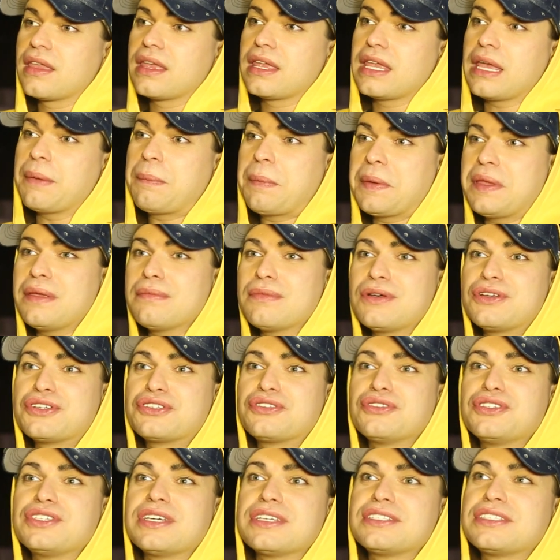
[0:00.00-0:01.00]
я понимаю,
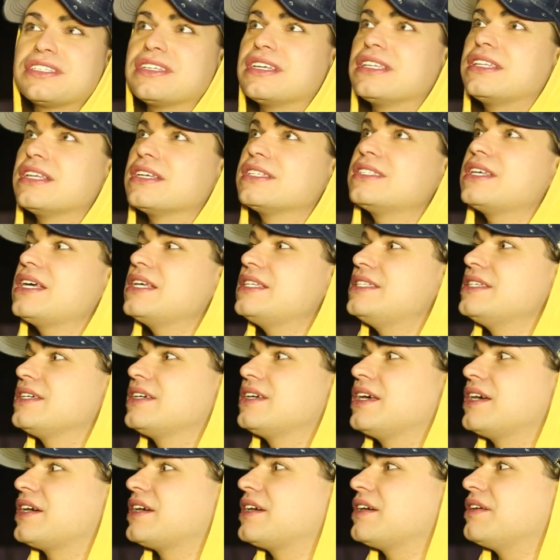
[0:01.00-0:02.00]
что сейчас это, знаете,
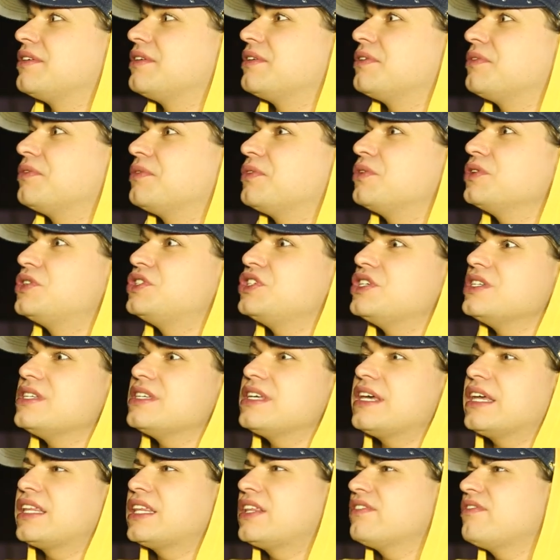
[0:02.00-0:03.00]
как э, очень
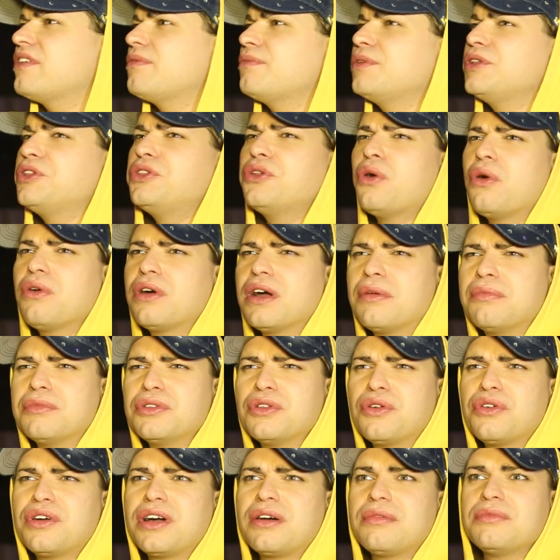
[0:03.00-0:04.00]
этого
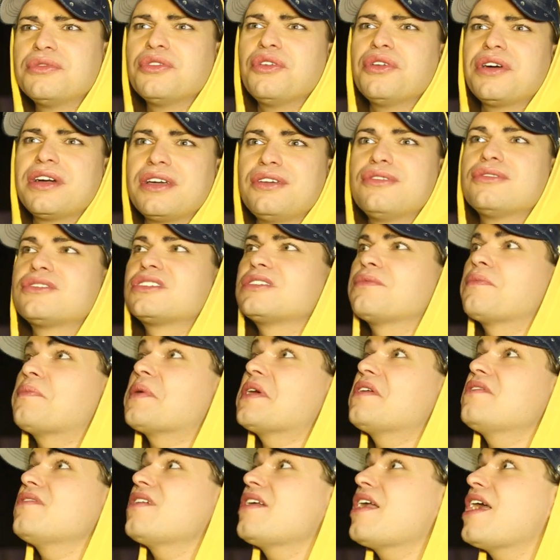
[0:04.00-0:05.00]
много-много-много, и уже
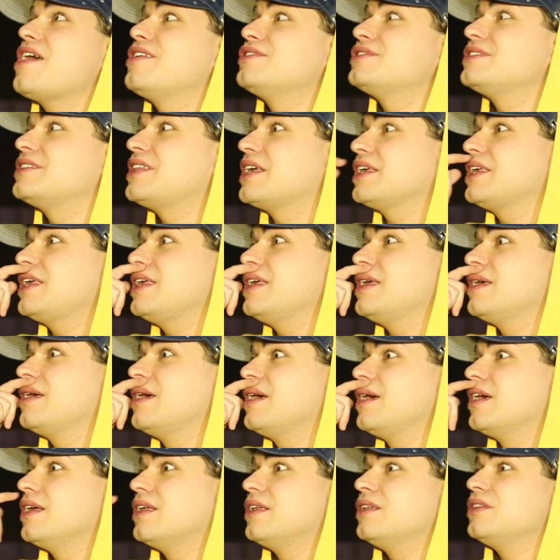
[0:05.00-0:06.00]
появляются такие
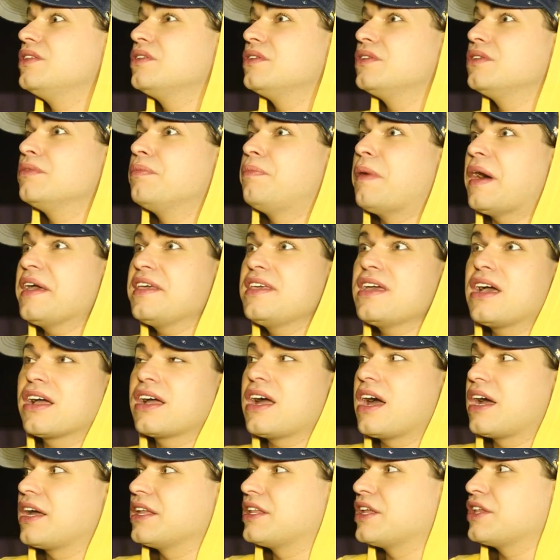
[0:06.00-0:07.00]
боя,
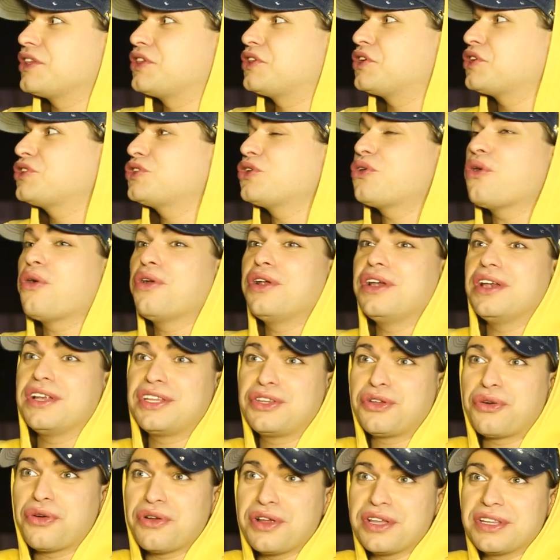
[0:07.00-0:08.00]
как это, тролль,
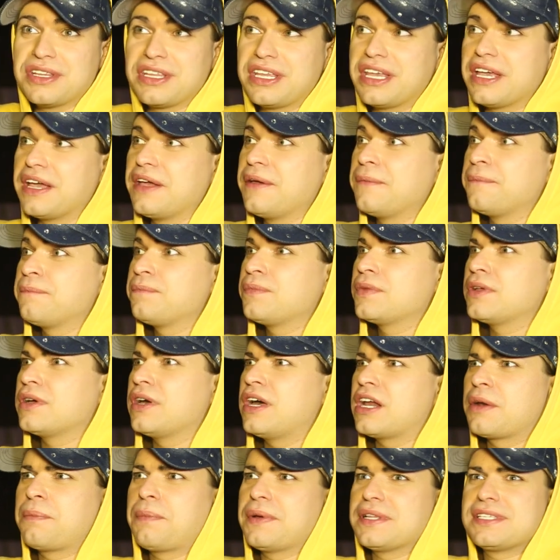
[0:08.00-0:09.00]
троллинги.
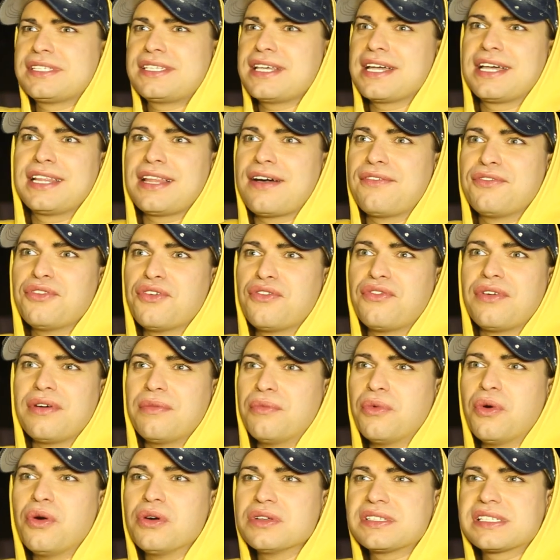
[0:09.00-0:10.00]
РПЦ головного
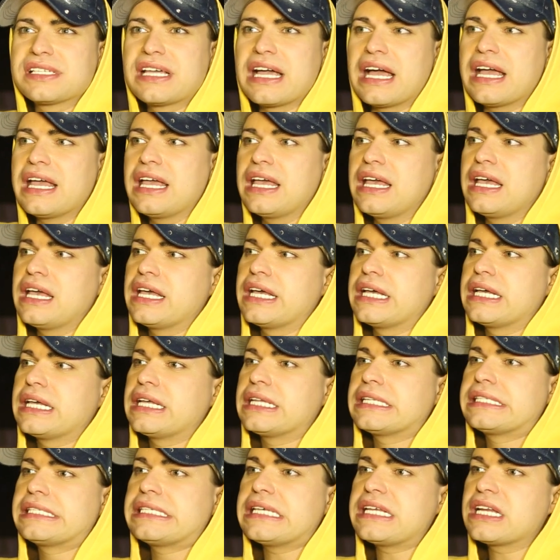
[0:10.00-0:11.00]
мозга.
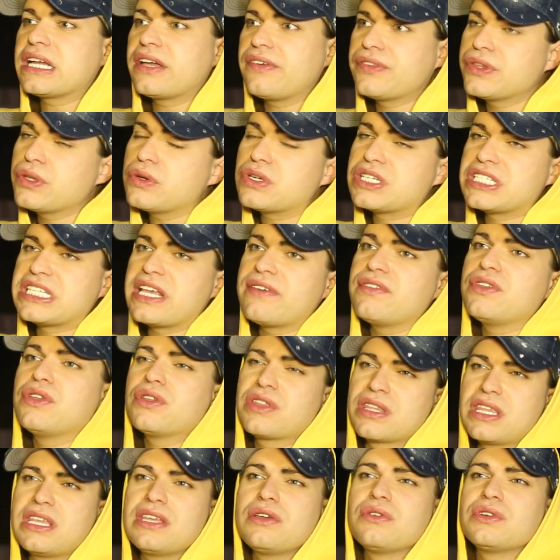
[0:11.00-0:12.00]
Церковь тоже себя
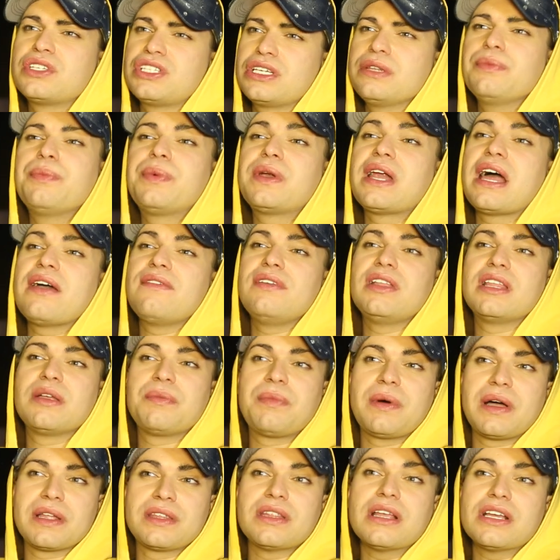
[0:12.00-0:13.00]
ведет не очень правильно
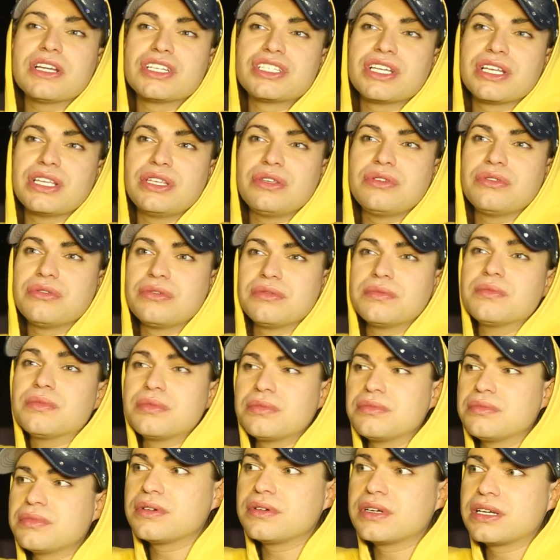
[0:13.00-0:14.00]
по отношению
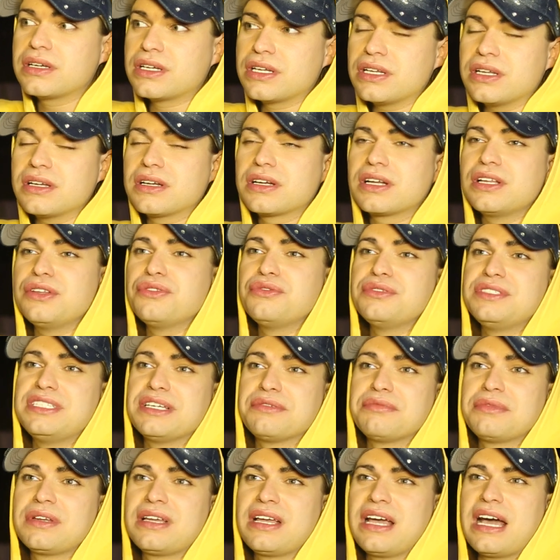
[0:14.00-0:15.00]
к, к
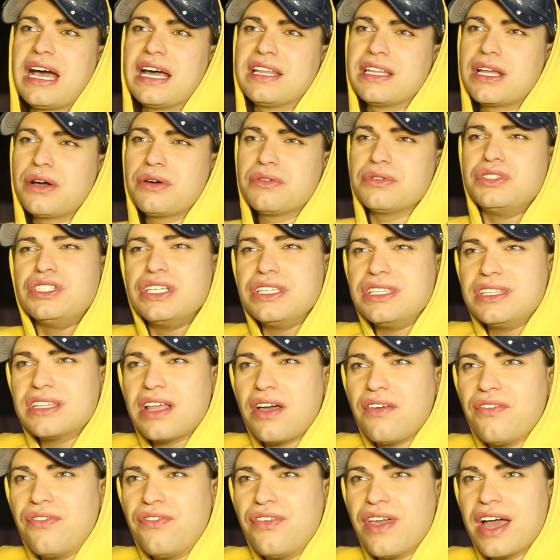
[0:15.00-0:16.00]
людям. Она очень
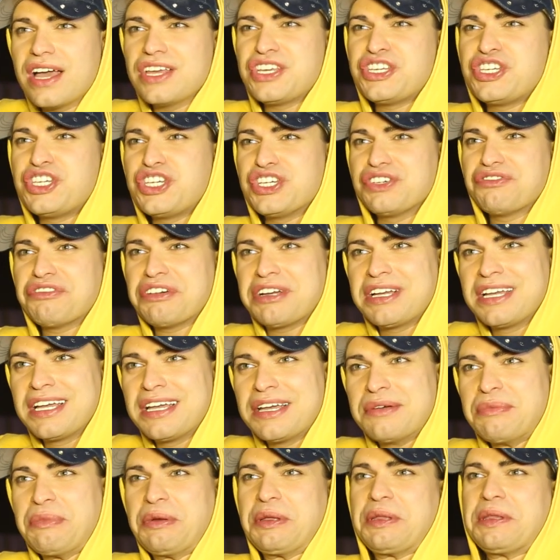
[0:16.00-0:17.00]
навязчиво
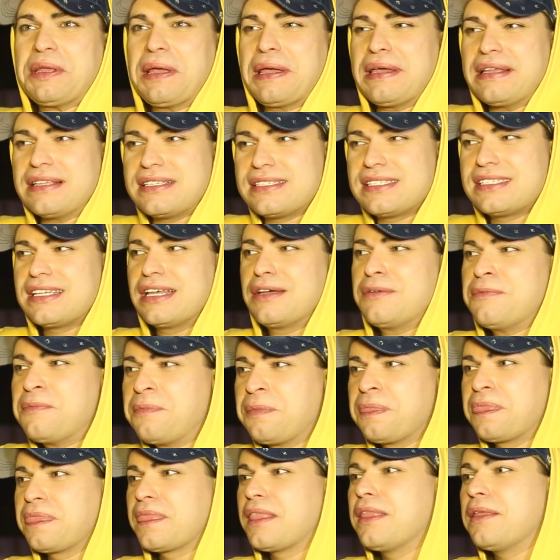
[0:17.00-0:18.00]
пытается
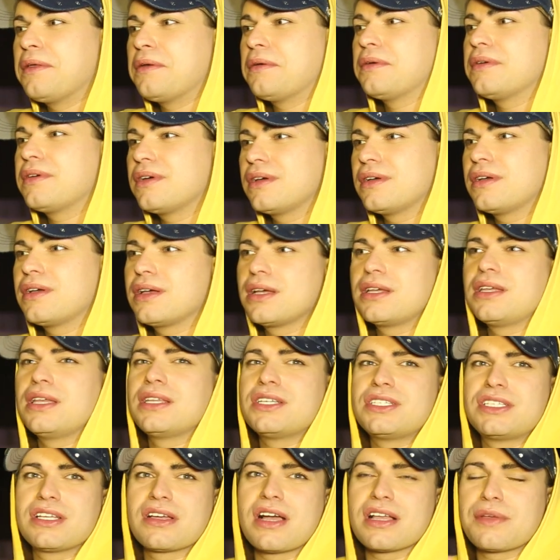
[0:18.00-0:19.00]
я
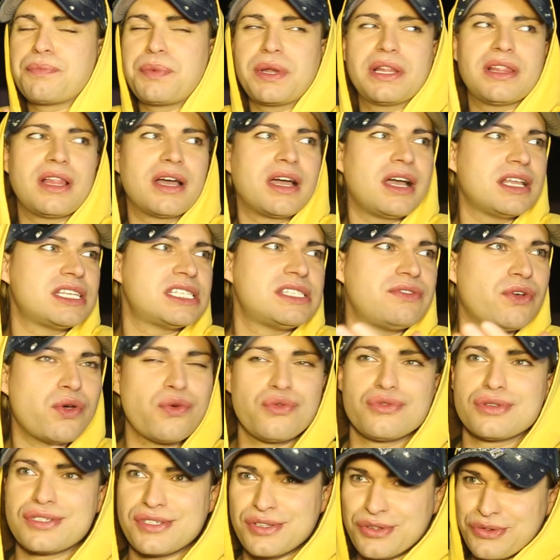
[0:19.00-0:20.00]
даже как предлагать свои
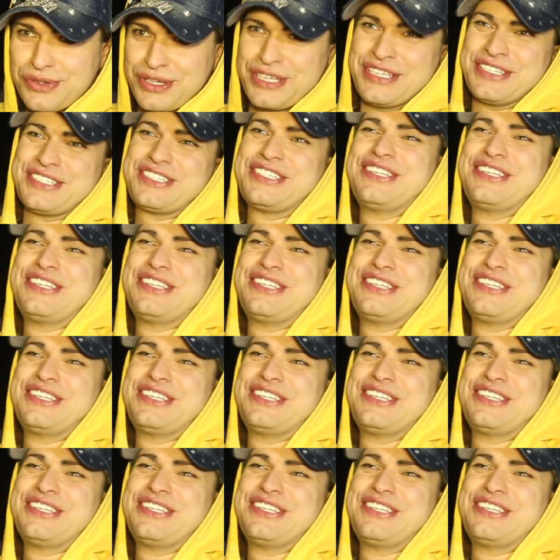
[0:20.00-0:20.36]
услуги,